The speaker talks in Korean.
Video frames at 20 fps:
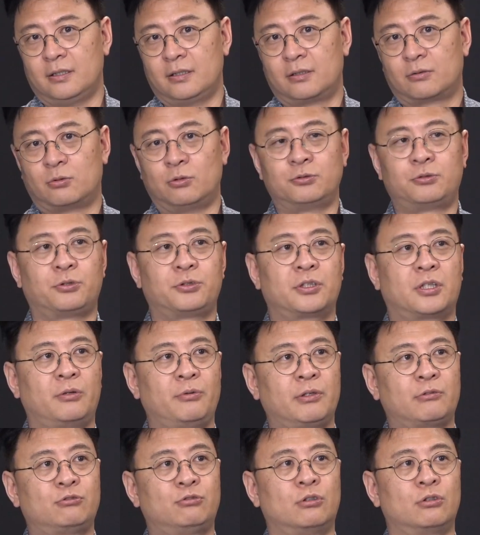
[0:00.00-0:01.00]
공소시효가 왜
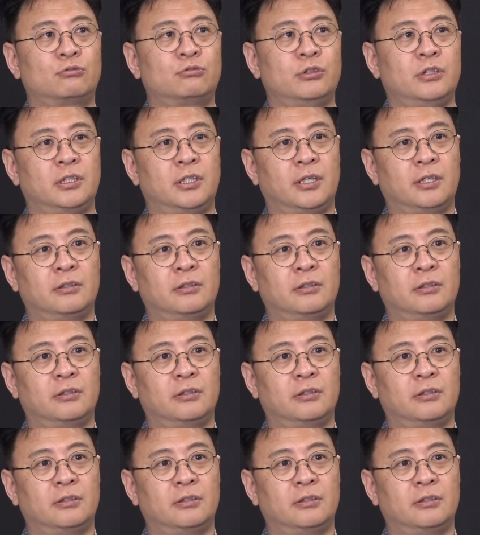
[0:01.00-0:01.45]
9월 9일이에요?